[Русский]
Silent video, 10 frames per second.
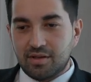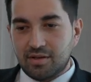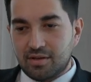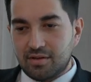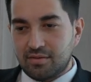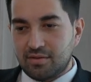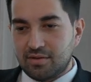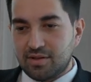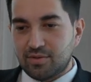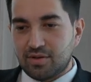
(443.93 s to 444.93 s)

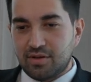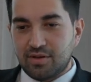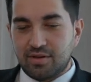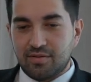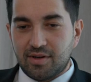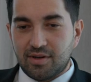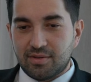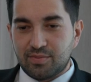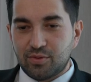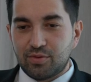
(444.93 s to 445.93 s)
и тем, что они
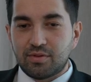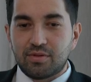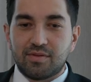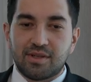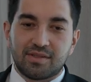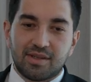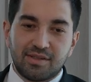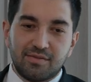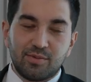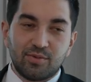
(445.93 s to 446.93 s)
являются, будут являться
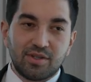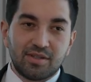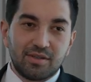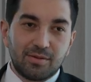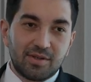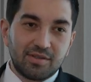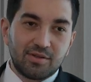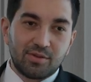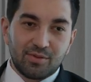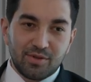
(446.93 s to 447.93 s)
активными участниками
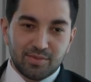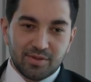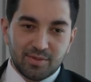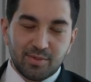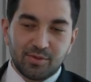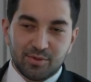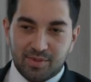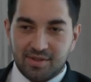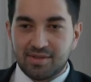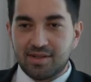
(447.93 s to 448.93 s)
развития туризма Республики
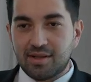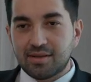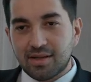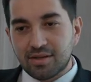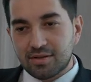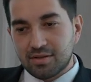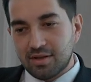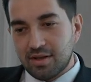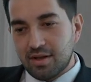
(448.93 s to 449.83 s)
Узбекистан также.